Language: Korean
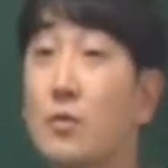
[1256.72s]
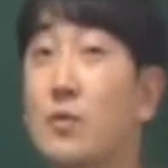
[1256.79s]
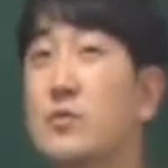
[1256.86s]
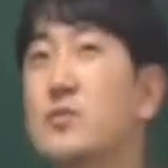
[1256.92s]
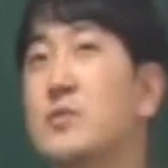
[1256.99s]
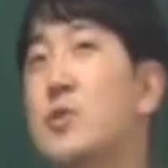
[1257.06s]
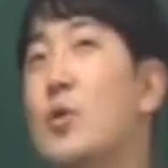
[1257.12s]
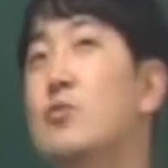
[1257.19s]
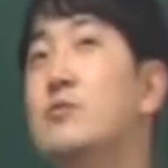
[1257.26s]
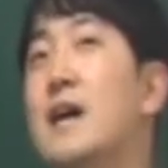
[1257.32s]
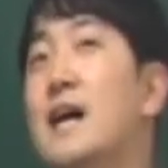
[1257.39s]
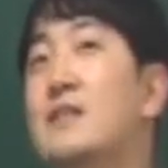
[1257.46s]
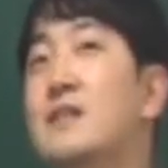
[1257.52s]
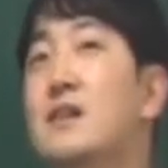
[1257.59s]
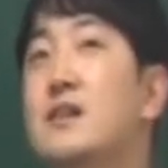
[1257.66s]
선생님 겨우
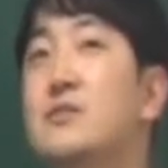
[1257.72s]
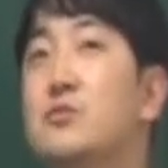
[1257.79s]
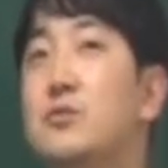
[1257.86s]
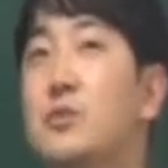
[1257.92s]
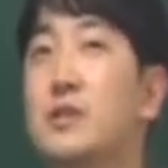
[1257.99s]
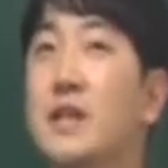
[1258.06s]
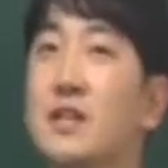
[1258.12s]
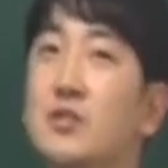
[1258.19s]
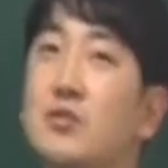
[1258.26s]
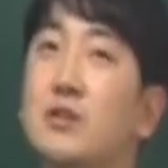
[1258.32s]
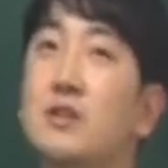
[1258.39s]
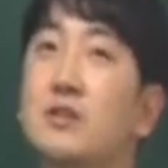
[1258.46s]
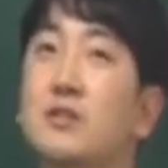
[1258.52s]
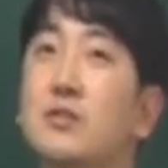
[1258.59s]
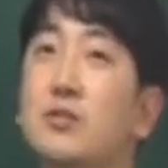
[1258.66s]
갔다 가지고 그렇게
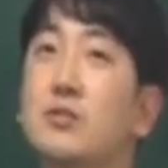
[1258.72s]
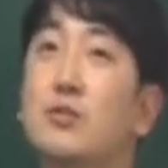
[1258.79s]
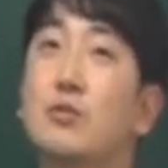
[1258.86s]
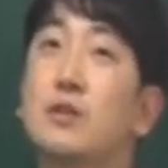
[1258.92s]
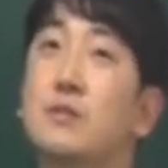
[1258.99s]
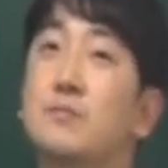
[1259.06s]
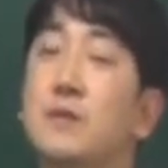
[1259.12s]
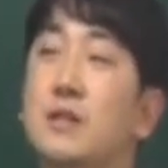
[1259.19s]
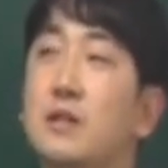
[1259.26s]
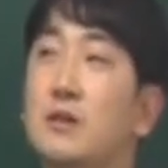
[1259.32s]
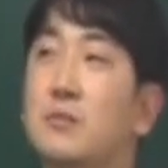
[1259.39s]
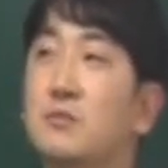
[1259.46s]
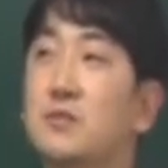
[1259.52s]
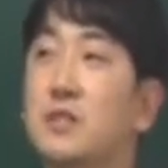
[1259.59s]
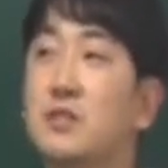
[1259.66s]
냉정하게 틀렸다고 하십니까?
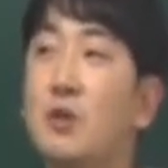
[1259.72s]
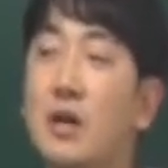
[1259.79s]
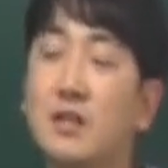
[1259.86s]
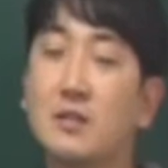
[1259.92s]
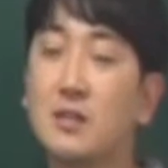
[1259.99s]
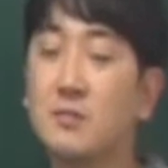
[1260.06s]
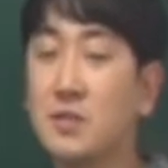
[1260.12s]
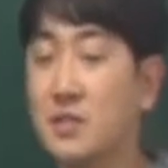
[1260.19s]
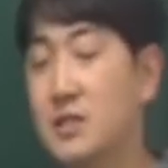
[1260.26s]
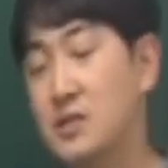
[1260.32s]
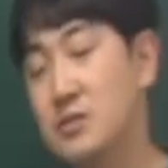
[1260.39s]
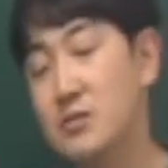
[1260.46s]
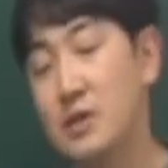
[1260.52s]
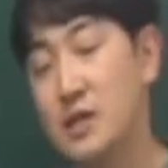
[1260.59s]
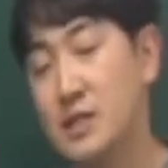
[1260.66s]
라고 하면 이거 하나 때문에
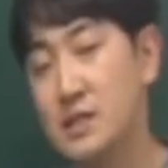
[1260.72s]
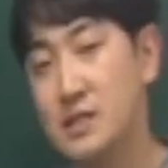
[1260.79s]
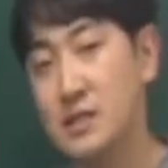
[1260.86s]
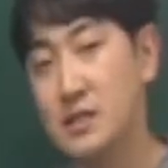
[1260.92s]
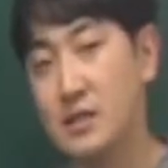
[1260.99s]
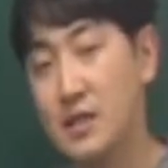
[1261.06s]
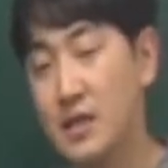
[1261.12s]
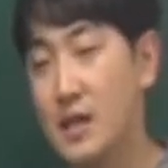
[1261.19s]
틀리는 거야. 알았지?